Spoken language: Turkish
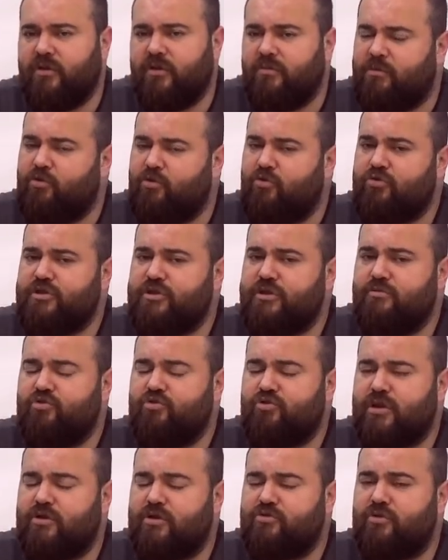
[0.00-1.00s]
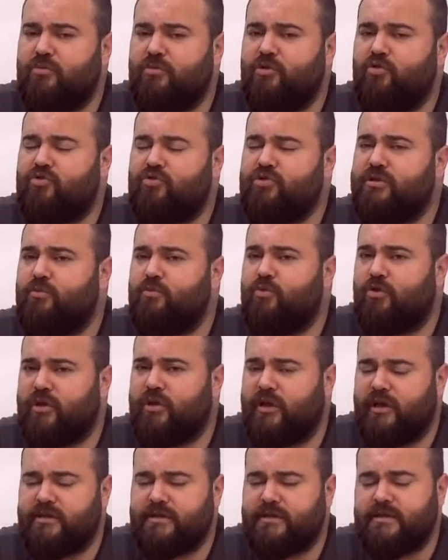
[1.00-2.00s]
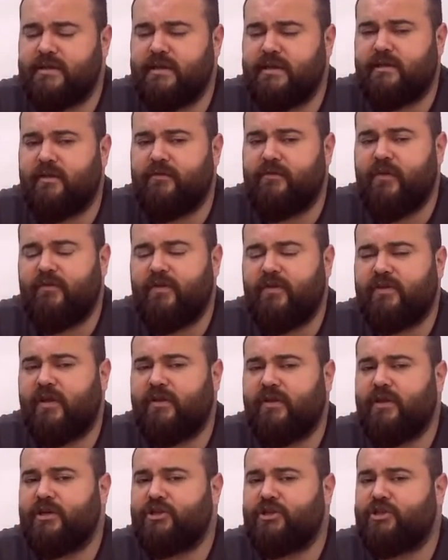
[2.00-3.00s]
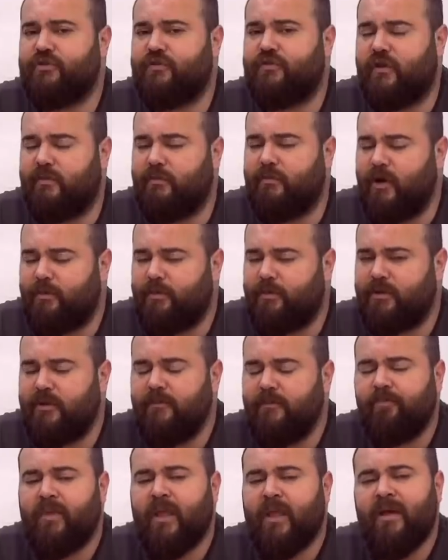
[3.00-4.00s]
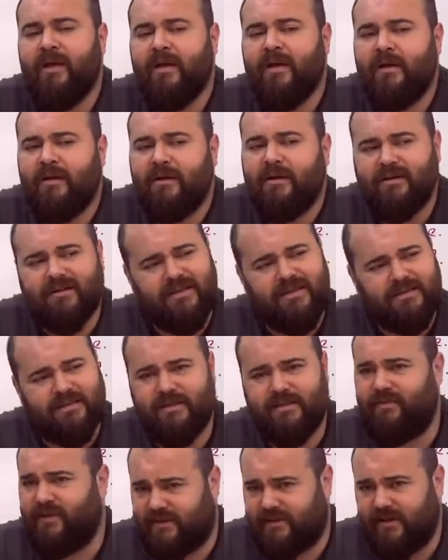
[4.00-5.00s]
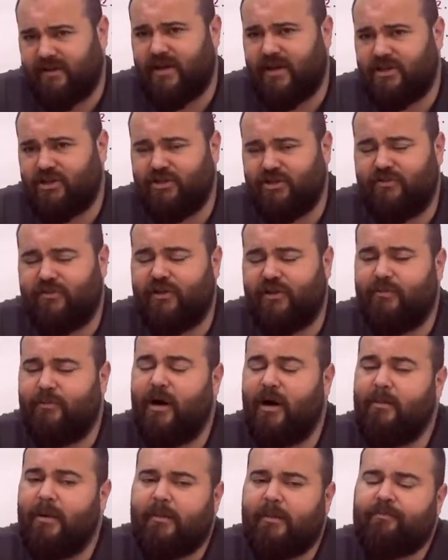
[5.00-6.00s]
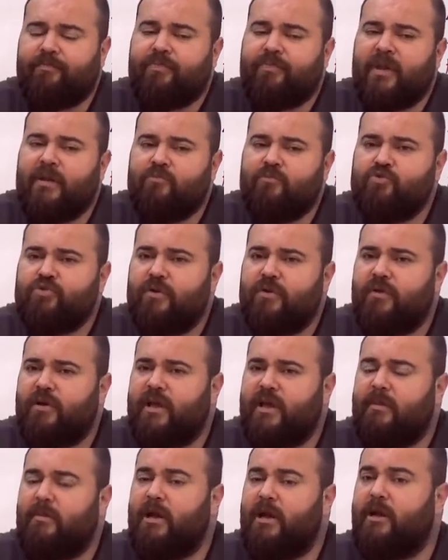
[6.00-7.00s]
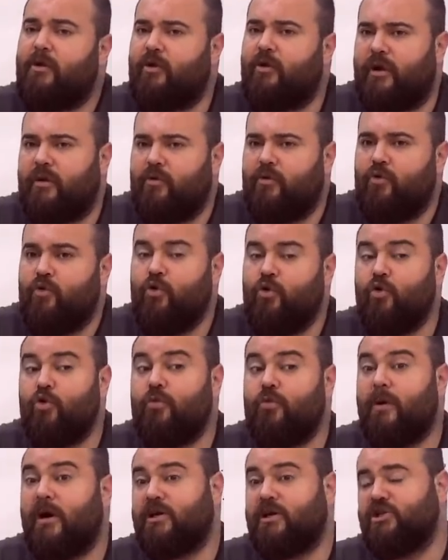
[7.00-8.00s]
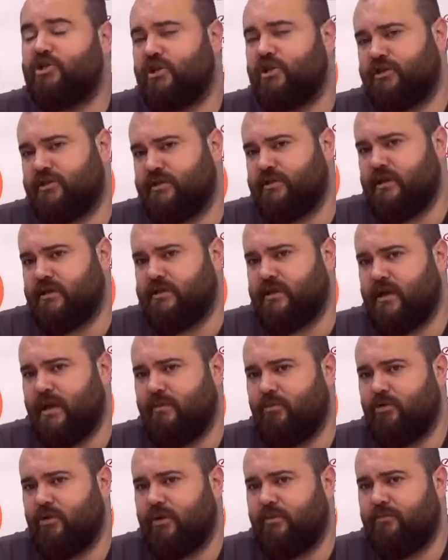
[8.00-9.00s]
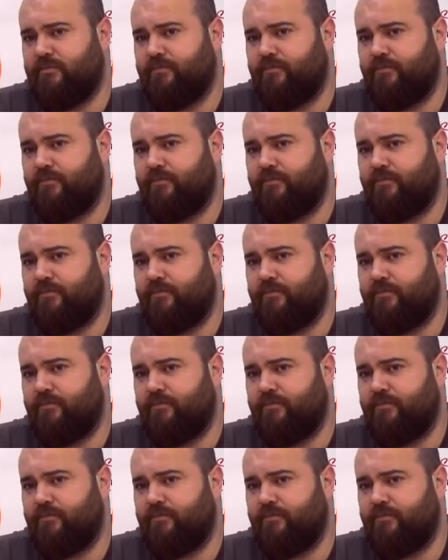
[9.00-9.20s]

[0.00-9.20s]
1923'ten sonra 1924 anayasasında ilk defa vatandaşlığın tanımı yapıldı. Klasik bir vatandaşlığın tanımı ama Mustafa Kemal'e göre hür bakış açısına sahip olan.